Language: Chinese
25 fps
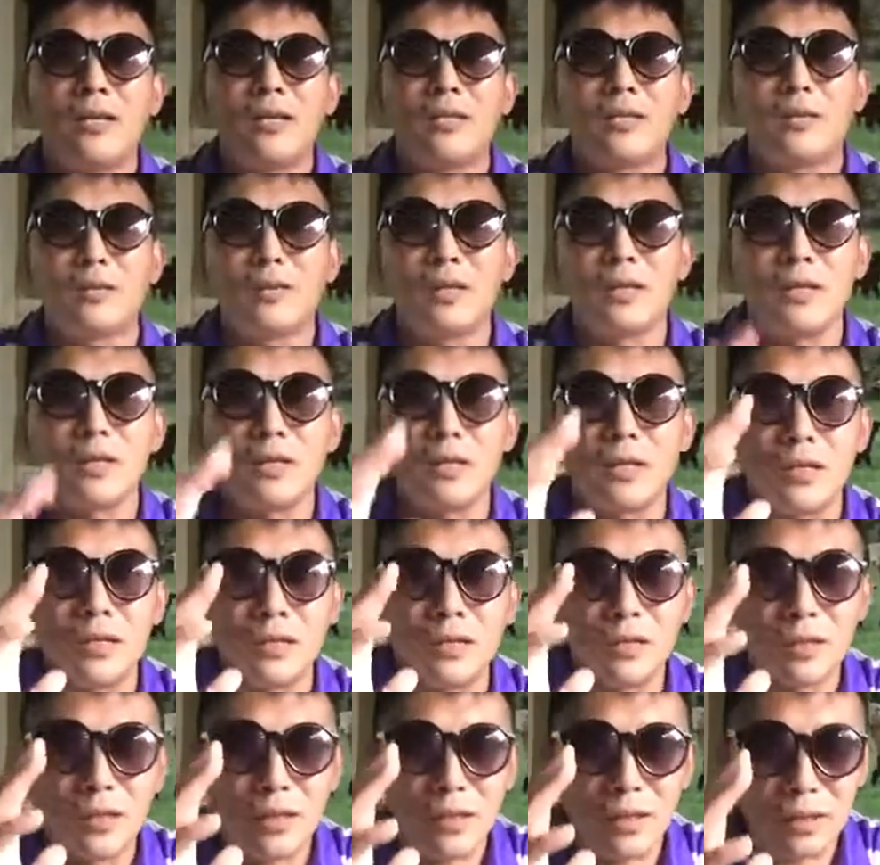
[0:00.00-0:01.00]
就说
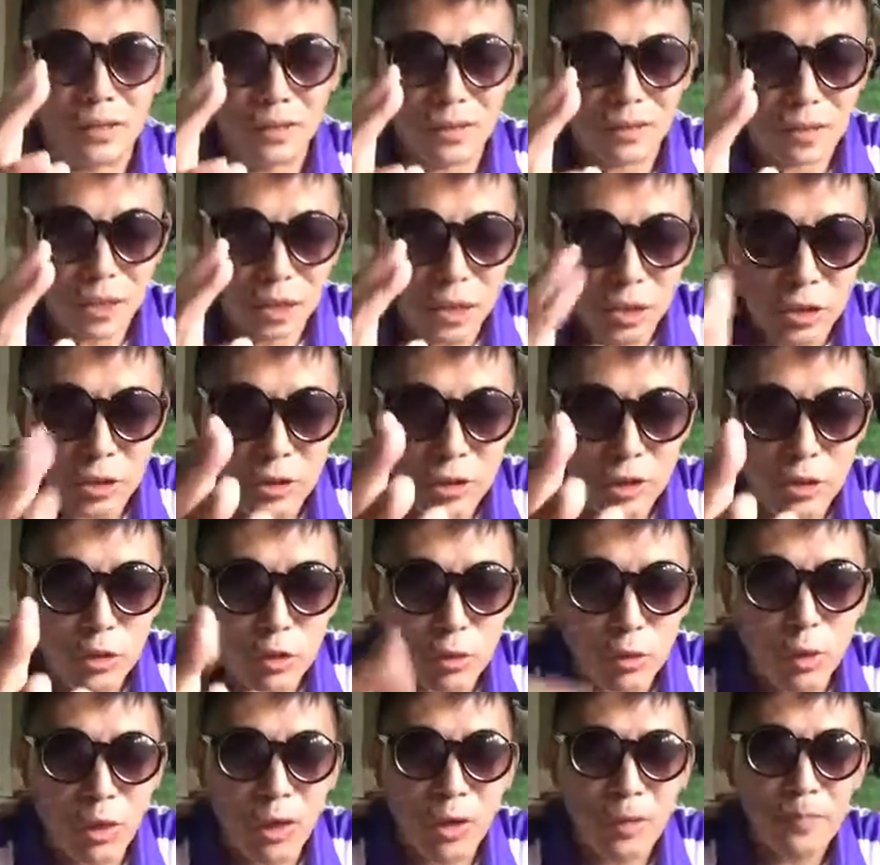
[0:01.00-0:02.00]
试着
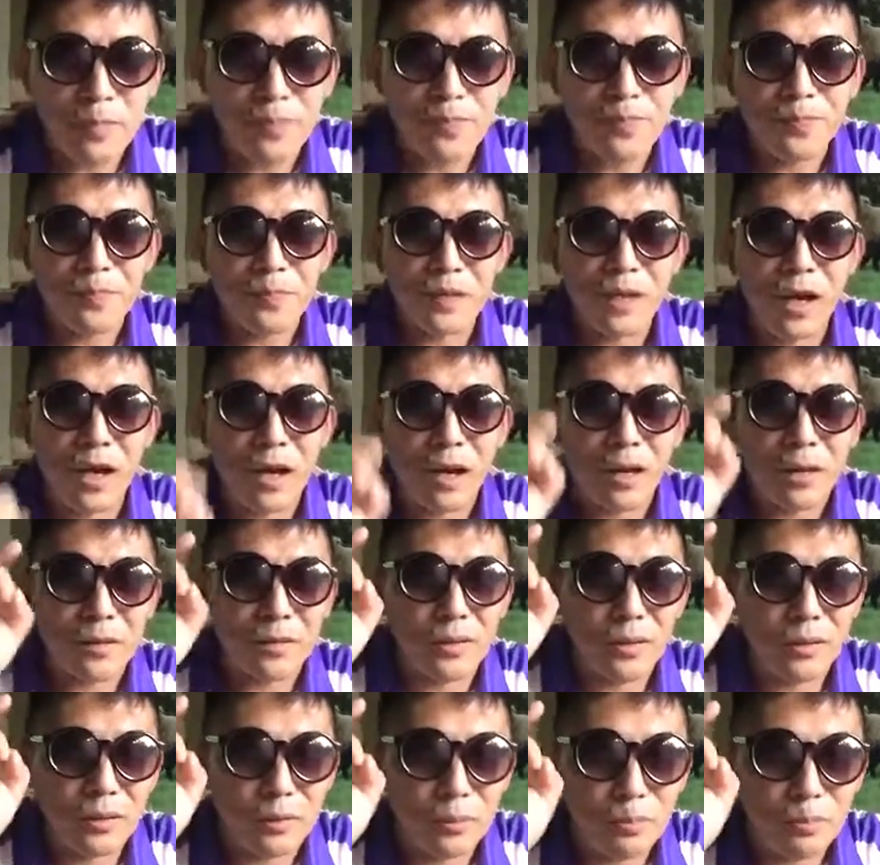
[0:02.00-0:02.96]
说，哎，